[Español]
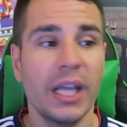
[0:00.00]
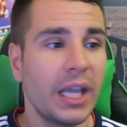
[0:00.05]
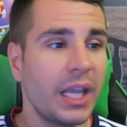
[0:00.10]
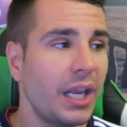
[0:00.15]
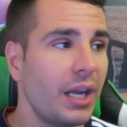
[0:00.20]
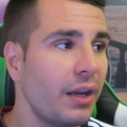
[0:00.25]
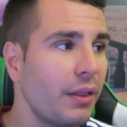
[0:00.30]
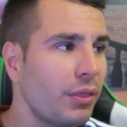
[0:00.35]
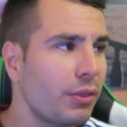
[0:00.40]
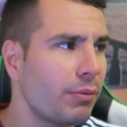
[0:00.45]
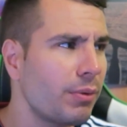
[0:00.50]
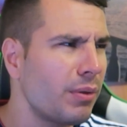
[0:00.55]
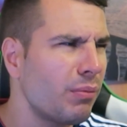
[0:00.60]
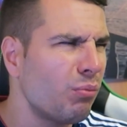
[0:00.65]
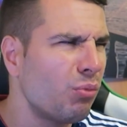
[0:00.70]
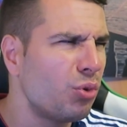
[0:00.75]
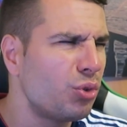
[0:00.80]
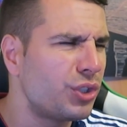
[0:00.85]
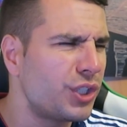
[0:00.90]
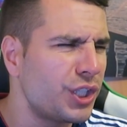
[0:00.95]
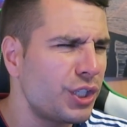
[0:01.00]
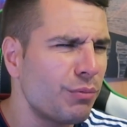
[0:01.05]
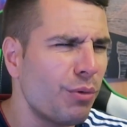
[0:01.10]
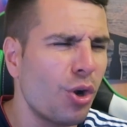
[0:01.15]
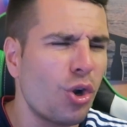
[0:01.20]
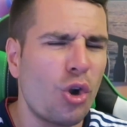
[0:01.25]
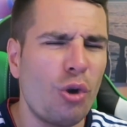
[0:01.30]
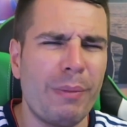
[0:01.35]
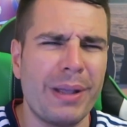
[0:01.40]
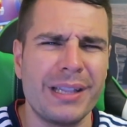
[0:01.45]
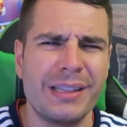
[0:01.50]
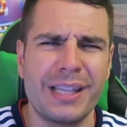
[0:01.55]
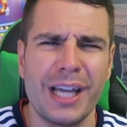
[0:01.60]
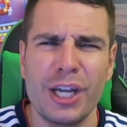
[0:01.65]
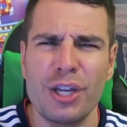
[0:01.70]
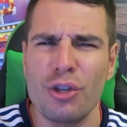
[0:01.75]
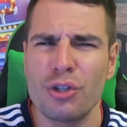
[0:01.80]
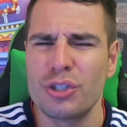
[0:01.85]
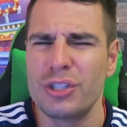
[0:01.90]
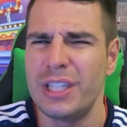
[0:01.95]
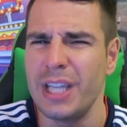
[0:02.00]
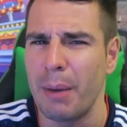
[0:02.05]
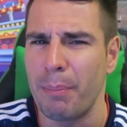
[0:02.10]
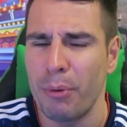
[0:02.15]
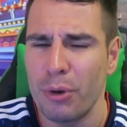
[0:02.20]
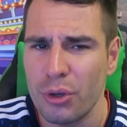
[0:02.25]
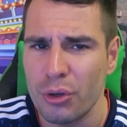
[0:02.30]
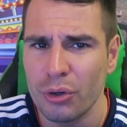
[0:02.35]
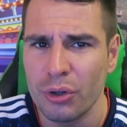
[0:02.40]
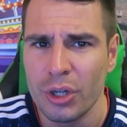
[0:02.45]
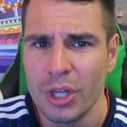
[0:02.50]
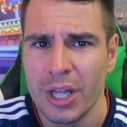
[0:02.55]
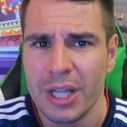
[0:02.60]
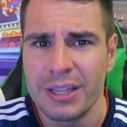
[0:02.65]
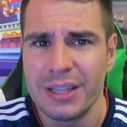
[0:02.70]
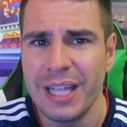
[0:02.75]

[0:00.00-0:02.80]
y recibí muchísimos comentarios de apoyo